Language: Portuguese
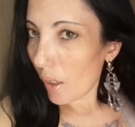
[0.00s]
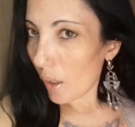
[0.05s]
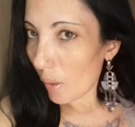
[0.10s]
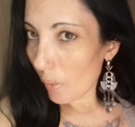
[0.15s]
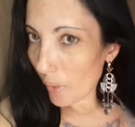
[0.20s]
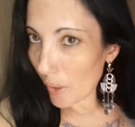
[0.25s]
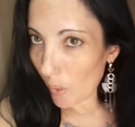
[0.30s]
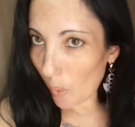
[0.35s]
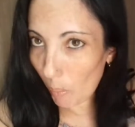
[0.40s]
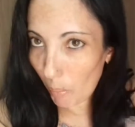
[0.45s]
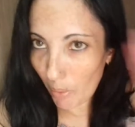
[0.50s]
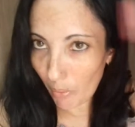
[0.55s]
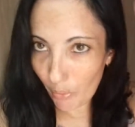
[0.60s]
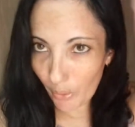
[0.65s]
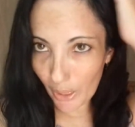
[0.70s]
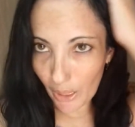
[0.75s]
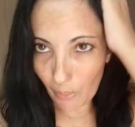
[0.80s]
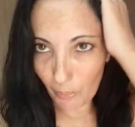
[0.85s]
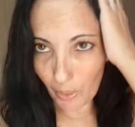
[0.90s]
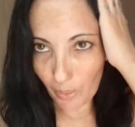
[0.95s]
Porque como eu
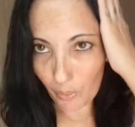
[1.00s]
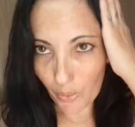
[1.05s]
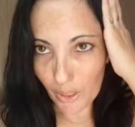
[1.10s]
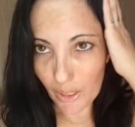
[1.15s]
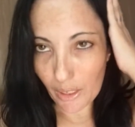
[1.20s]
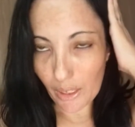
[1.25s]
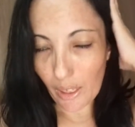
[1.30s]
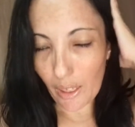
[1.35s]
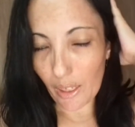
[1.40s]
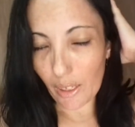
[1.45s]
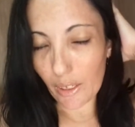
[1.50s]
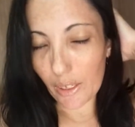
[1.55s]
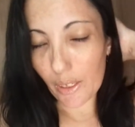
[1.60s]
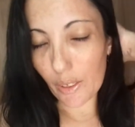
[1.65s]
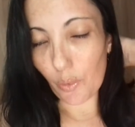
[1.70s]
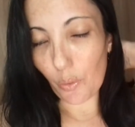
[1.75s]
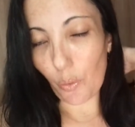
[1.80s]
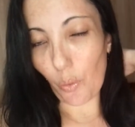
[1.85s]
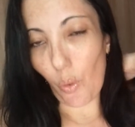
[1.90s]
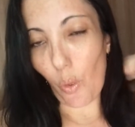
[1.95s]
falei pra
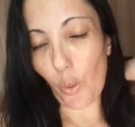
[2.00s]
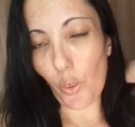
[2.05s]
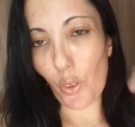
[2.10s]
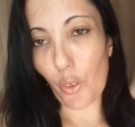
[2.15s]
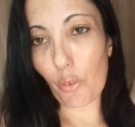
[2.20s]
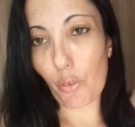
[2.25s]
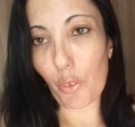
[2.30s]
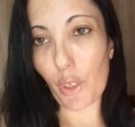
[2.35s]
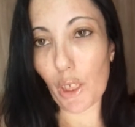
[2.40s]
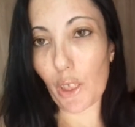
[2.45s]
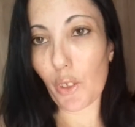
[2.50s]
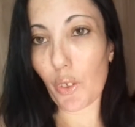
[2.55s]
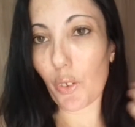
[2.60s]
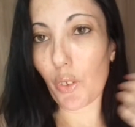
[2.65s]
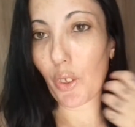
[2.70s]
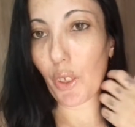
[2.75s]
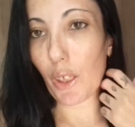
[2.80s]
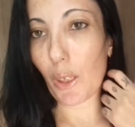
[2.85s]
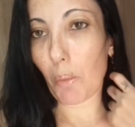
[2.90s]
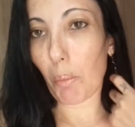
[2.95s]
vocês no outro
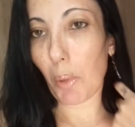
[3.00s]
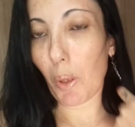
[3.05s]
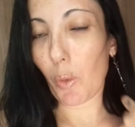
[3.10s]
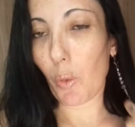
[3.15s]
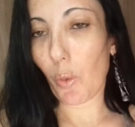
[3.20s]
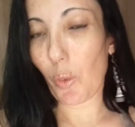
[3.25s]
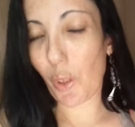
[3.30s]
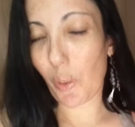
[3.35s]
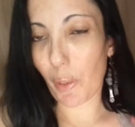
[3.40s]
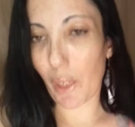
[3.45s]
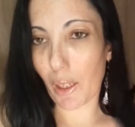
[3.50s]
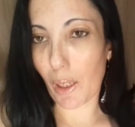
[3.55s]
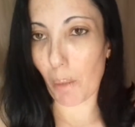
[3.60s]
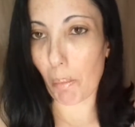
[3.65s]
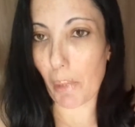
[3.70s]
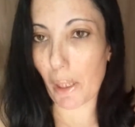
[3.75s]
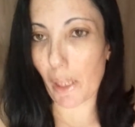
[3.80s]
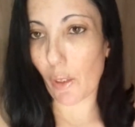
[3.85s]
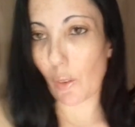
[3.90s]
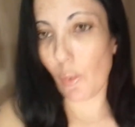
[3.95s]
vídeo de produtos para
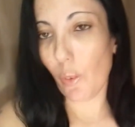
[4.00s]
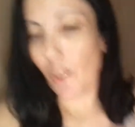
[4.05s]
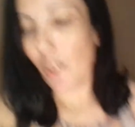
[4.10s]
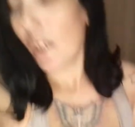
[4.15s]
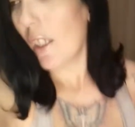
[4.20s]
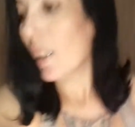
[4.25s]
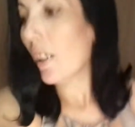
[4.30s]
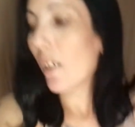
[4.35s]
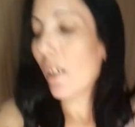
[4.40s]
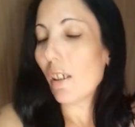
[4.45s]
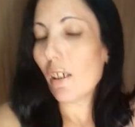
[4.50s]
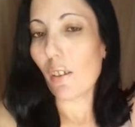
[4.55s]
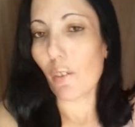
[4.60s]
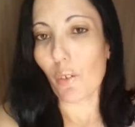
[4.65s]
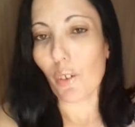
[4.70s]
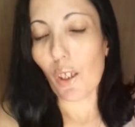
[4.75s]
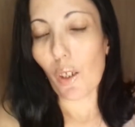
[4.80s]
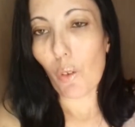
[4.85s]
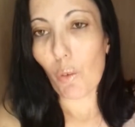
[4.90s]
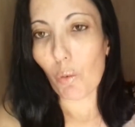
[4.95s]
cabelo,
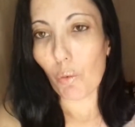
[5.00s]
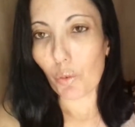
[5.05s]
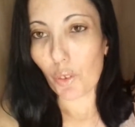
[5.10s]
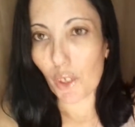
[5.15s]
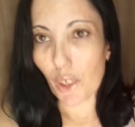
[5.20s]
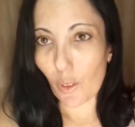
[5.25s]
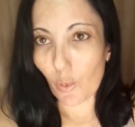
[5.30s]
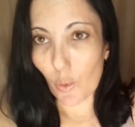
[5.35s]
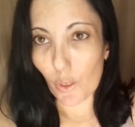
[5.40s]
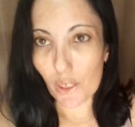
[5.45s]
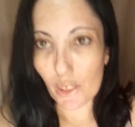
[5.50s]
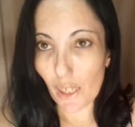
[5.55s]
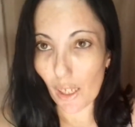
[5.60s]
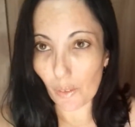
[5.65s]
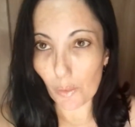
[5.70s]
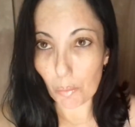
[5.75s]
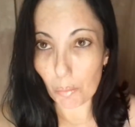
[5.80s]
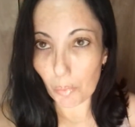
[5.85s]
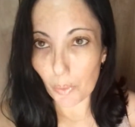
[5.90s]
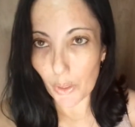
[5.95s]
eu não tinha
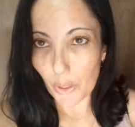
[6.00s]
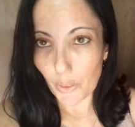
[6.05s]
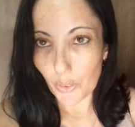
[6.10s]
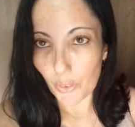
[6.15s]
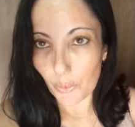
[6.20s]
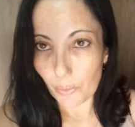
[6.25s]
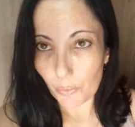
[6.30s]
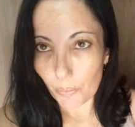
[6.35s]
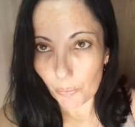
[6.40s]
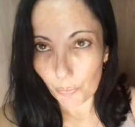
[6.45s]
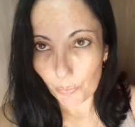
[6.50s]
gostado muito